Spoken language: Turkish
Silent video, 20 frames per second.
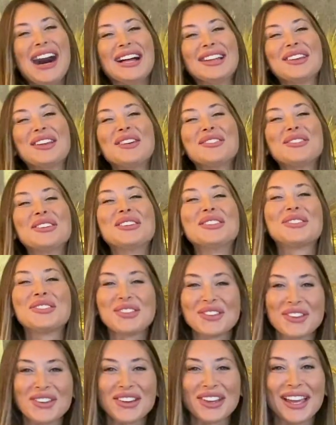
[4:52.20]
Adam
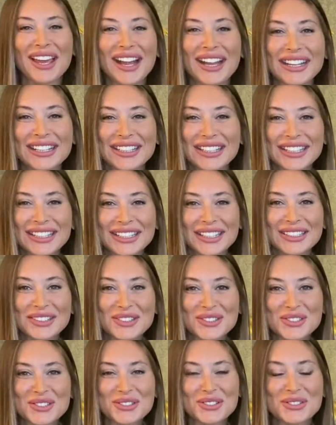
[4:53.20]
yatıyor yerde.
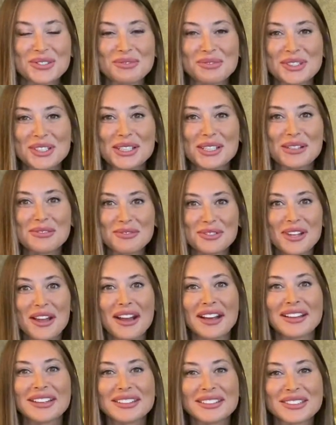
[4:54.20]
Ya düşünün biriyle
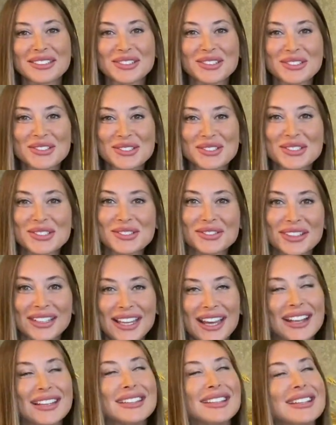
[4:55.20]
mülakat alıyorsunuz ve
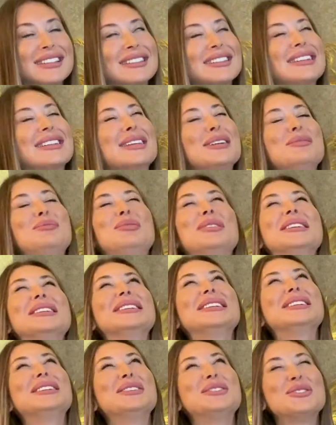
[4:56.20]
yerde yatak ya
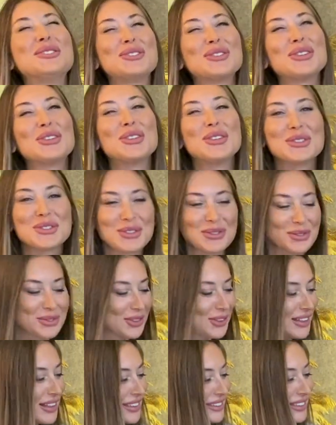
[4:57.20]
parayı ne düşünüyorsun
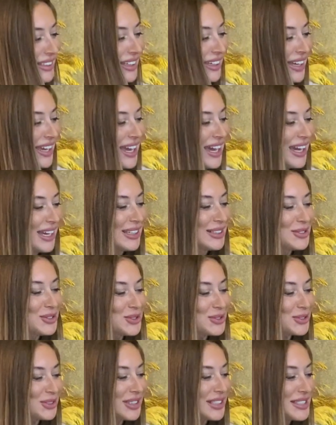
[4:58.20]
falan diye. E
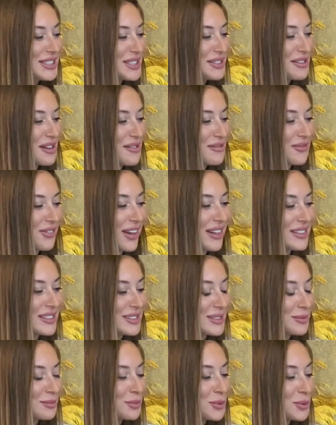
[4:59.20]
çocuk ne cevap
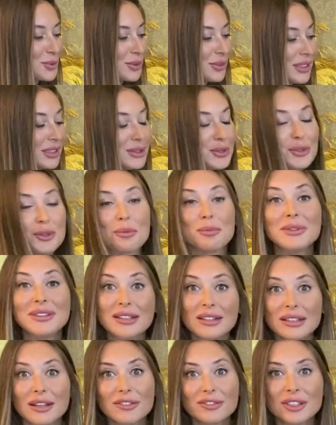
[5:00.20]
versin burada? Çünkü bir
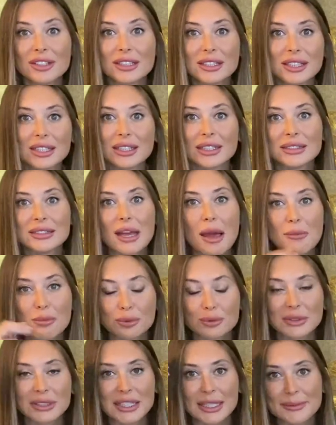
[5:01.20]
taraftan hakikaten
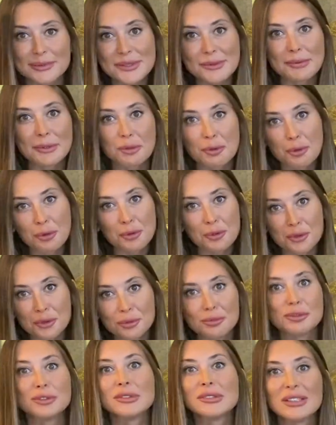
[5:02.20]
bunların hepsi bir
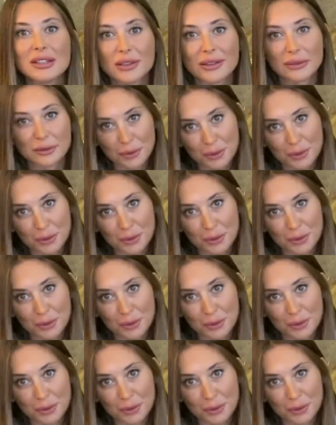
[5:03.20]
kurgu mu diye